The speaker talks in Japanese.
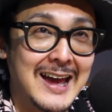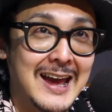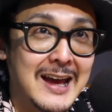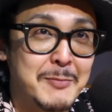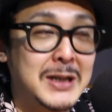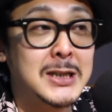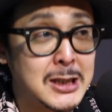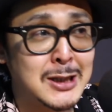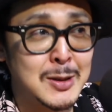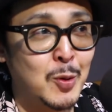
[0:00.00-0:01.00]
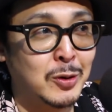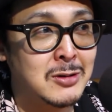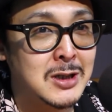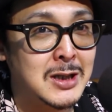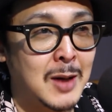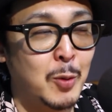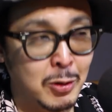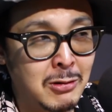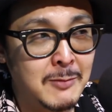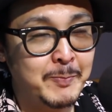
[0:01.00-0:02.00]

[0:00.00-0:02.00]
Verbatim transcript: えー、まあ、事実に基づいたもの、